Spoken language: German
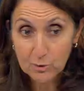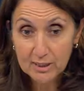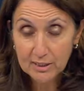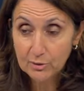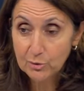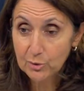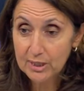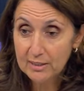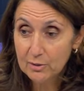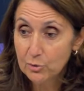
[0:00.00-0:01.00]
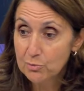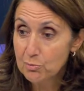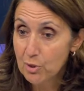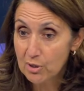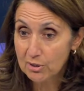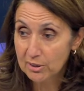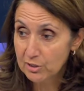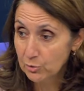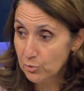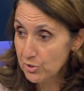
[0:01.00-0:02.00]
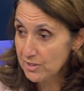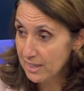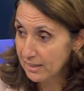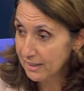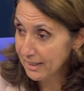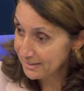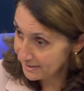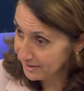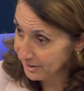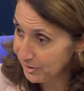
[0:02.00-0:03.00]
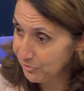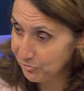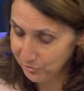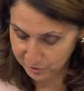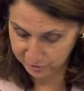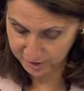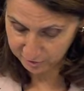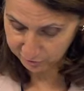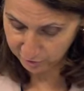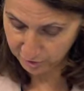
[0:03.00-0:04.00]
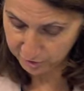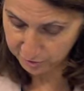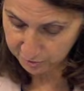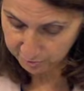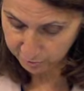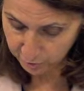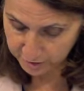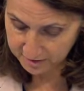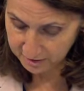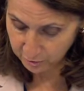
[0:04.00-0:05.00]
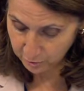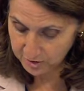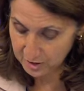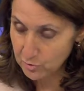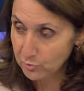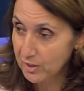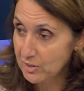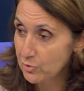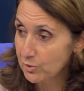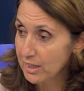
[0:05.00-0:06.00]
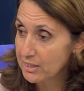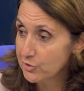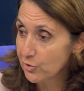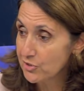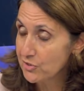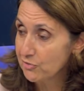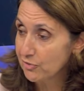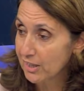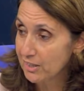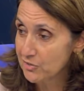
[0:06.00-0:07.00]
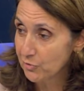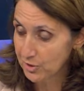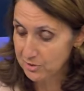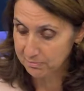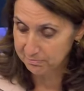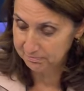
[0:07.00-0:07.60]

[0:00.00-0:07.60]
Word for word: Kolleginnen und Kollegen, guten Morgen. Ich grüße Sie alle herzlich. Wir fahren fort. Für die CDU-CSU-Fraktion erhält Thorsten Frei das Wort.